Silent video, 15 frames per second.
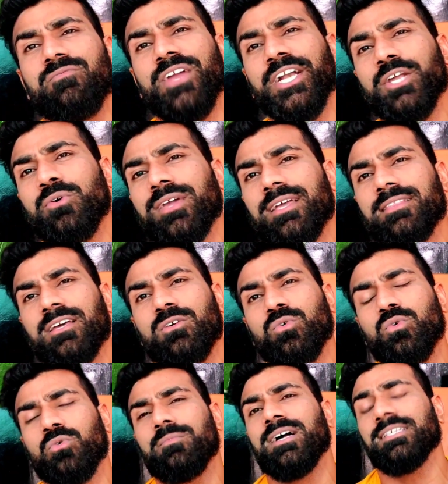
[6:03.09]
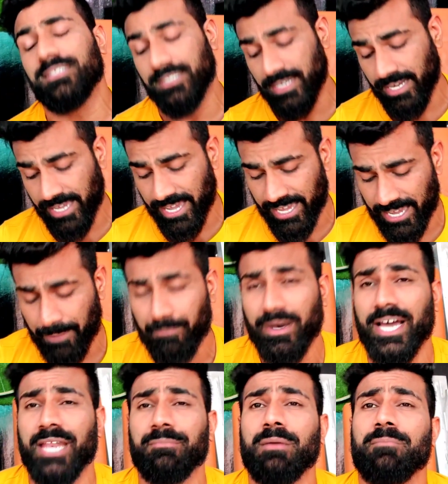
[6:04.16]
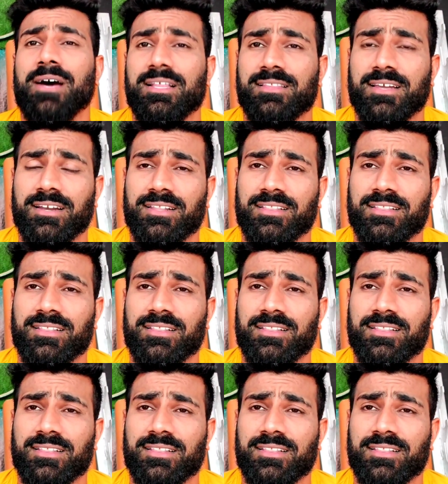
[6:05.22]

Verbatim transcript: वीडियो के अंदर गुरुमान सर के ही बारे में बात